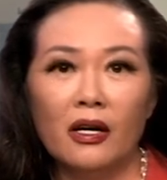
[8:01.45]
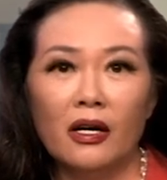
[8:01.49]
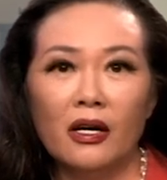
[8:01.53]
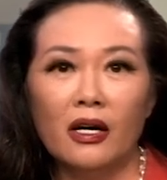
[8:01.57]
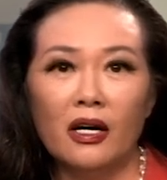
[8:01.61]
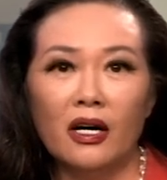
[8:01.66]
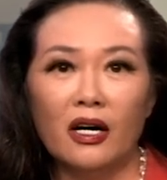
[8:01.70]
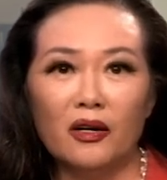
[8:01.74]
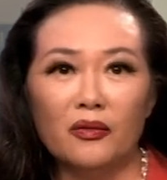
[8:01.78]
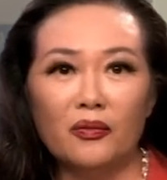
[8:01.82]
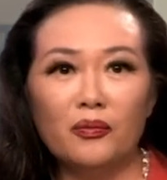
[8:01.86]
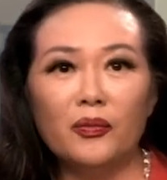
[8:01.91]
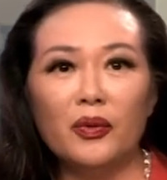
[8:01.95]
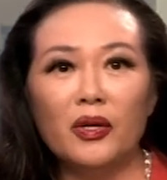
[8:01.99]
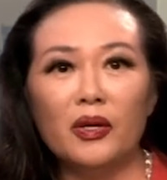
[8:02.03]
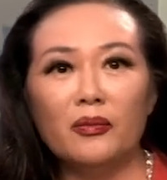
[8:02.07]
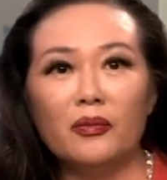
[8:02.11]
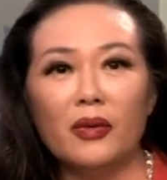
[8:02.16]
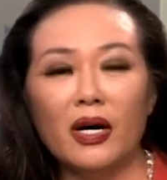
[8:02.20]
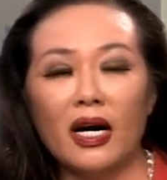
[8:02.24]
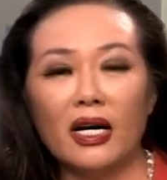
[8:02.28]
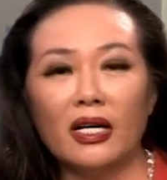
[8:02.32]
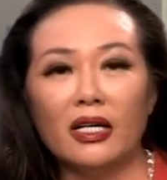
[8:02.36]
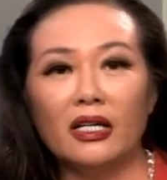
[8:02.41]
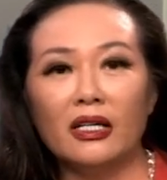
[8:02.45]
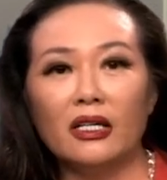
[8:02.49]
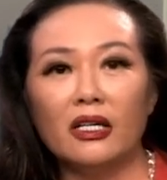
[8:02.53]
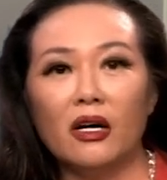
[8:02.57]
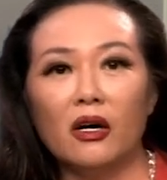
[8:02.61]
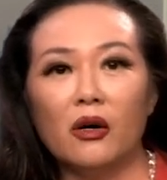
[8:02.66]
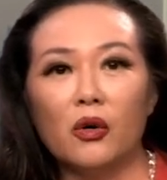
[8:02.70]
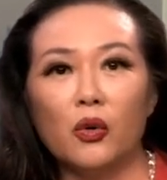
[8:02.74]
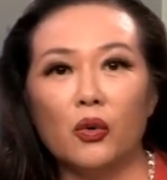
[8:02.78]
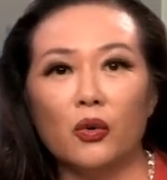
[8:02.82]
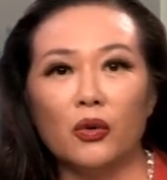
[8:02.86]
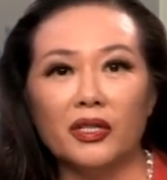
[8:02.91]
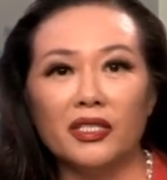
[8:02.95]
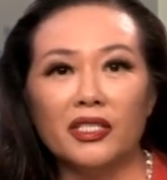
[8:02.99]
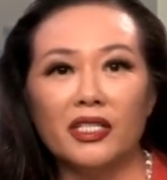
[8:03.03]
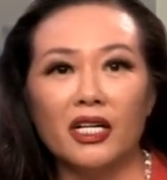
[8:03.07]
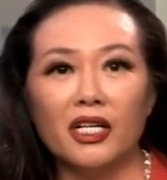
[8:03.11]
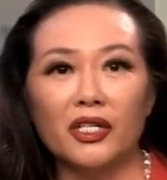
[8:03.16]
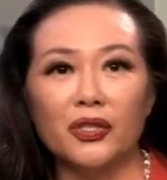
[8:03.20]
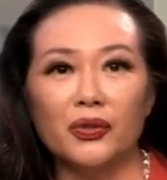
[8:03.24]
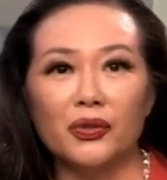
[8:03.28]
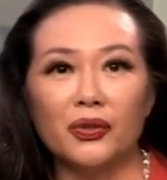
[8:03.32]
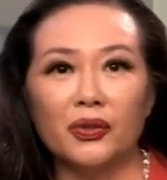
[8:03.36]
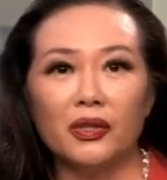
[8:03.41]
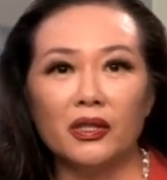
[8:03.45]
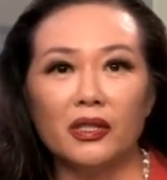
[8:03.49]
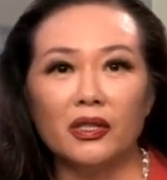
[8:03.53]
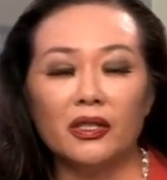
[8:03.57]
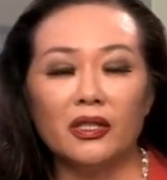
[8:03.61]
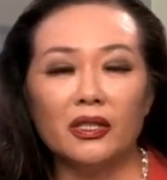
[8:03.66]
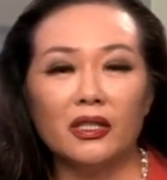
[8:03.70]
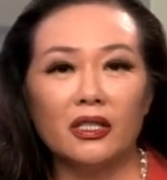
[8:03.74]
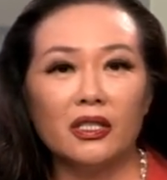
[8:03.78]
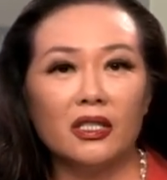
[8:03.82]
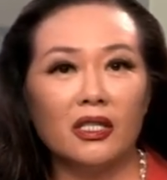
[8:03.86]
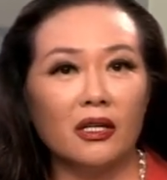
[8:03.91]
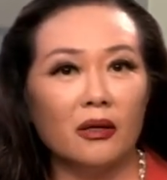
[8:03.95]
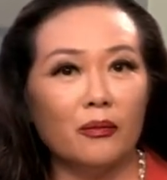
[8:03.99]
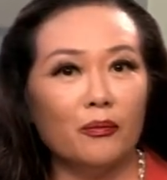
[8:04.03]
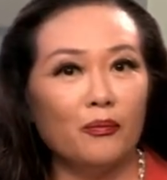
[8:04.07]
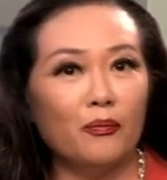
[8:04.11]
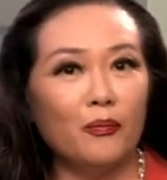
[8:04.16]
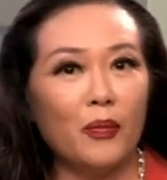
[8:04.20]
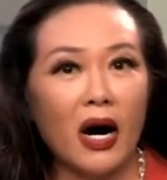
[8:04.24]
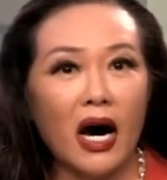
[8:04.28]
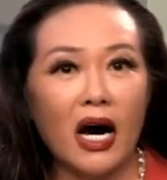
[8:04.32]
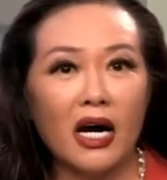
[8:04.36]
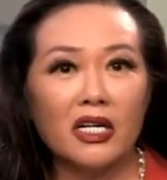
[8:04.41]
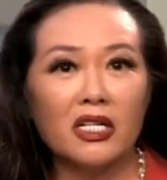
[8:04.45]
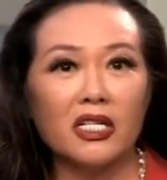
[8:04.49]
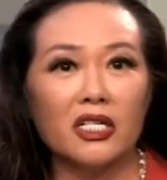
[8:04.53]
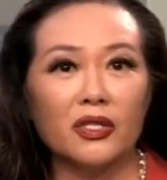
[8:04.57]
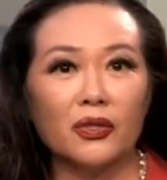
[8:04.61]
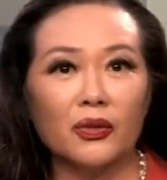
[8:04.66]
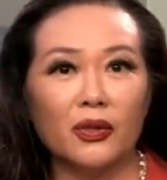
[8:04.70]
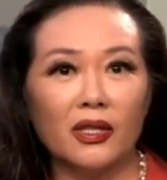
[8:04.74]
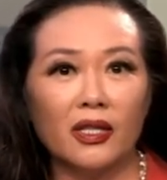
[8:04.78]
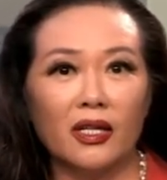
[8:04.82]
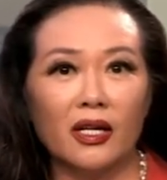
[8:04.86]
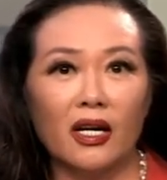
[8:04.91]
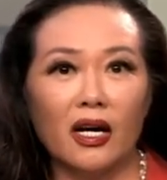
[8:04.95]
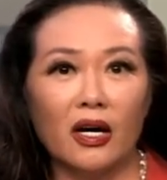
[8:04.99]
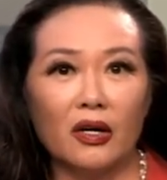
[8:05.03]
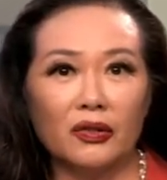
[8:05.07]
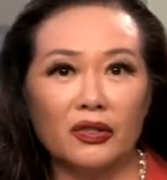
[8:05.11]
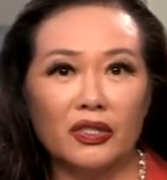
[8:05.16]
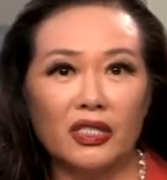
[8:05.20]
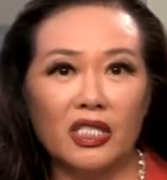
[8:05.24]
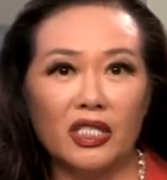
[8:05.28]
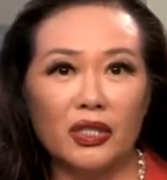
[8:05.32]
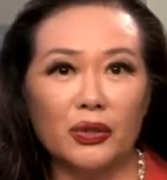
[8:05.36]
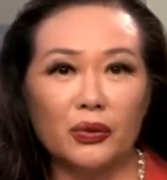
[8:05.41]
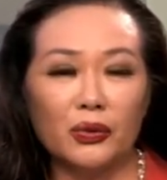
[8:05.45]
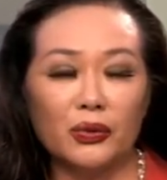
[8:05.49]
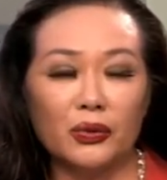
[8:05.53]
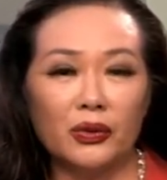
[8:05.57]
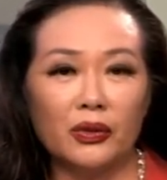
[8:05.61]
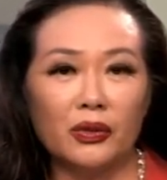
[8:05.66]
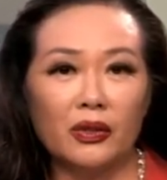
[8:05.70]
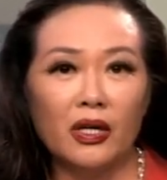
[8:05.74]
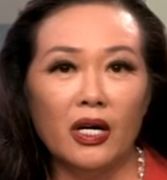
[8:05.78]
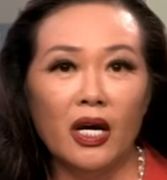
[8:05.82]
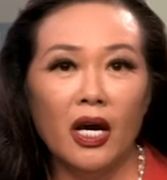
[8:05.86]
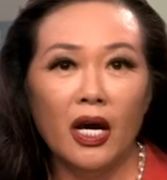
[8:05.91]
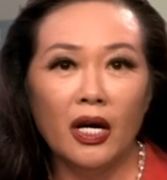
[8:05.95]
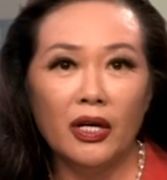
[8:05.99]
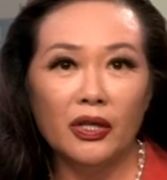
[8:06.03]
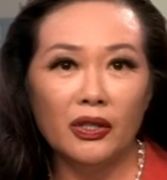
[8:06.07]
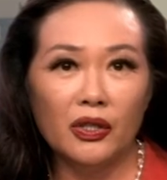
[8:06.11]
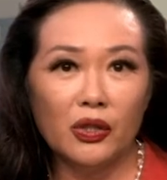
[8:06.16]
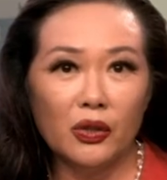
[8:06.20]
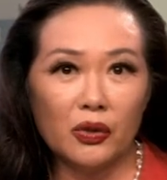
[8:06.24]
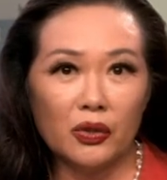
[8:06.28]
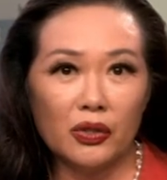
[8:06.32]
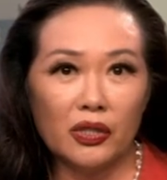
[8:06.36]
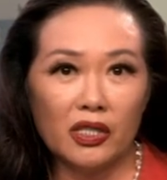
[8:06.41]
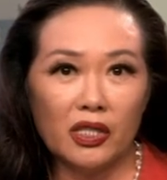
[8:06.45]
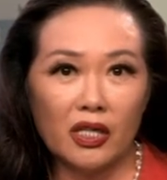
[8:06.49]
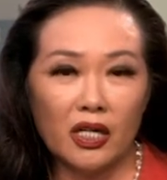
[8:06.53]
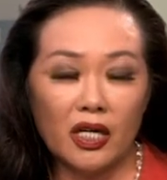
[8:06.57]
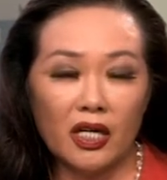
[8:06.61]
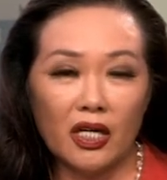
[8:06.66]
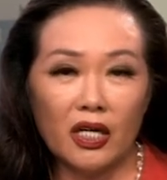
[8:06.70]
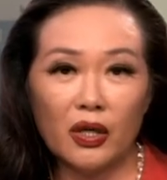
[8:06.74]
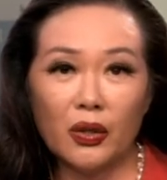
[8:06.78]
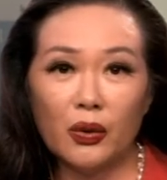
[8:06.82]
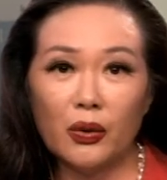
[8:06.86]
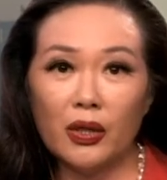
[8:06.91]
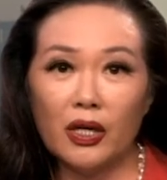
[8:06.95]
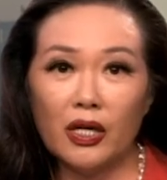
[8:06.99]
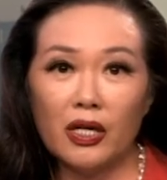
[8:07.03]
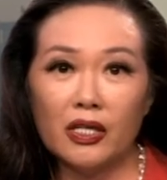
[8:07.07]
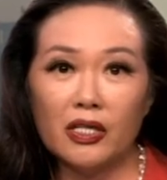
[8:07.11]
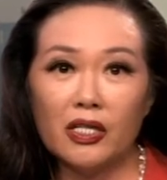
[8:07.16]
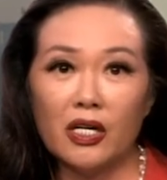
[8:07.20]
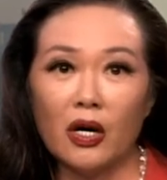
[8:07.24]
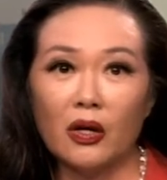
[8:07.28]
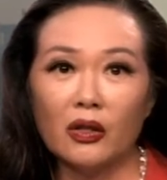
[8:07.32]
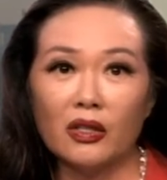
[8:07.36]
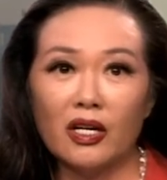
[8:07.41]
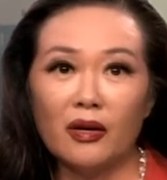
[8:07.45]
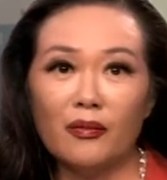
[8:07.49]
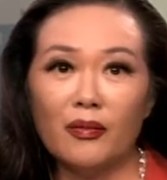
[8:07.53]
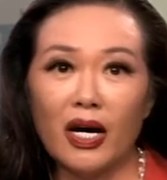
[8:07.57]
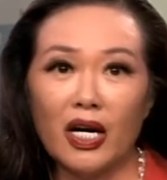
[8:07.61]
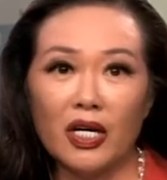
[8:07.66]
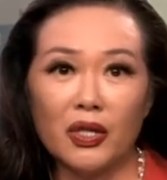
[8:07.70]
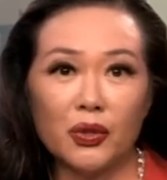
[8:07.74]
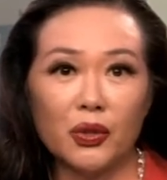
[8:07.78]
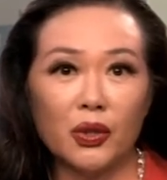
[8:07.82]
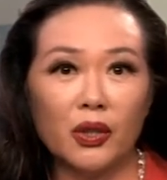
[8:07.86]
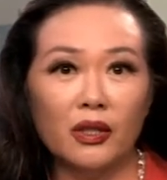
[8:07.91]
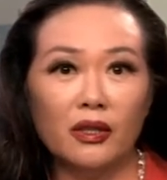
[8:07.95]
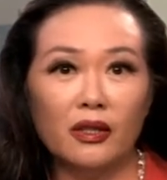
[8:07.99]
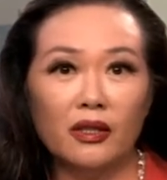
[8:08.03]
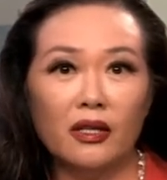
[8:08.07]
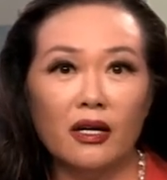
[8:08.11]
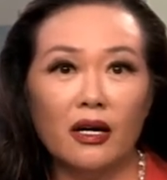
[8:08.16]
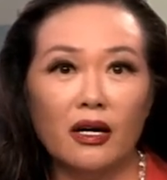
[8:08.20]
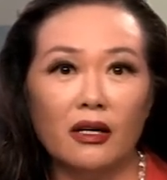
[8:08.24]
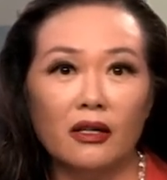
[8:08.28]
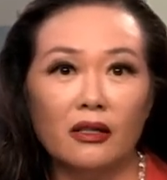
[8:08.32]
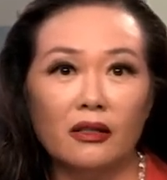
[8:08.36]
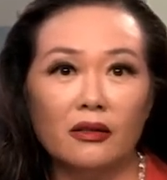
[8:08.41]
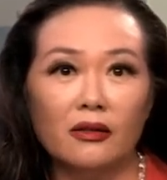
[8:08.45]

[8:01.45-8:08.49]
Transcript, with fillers: 横滨玛丽要活下去，可八十岁的老妓女，有谁会找她买春呢？